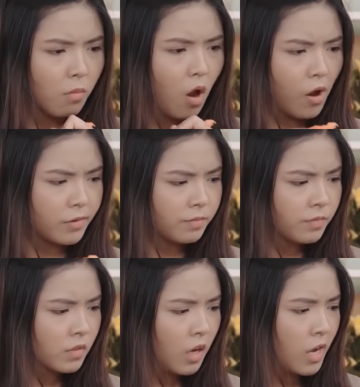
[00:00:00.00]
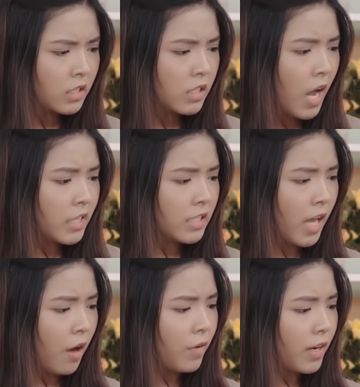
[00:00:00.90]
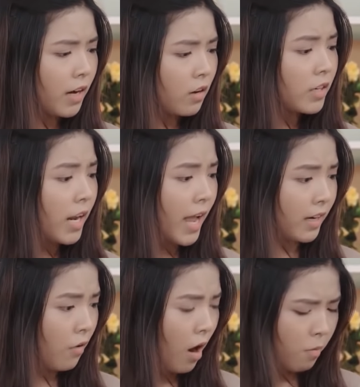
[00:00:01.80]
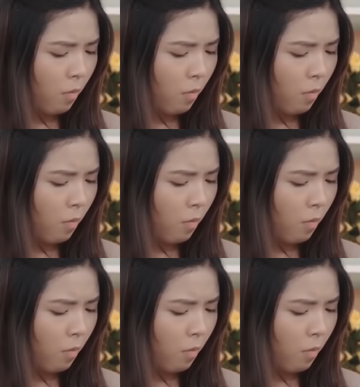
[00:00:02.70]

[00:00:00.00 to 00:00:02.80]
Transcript: đúng rồi cái này không phải cà rốt đà lạt đâu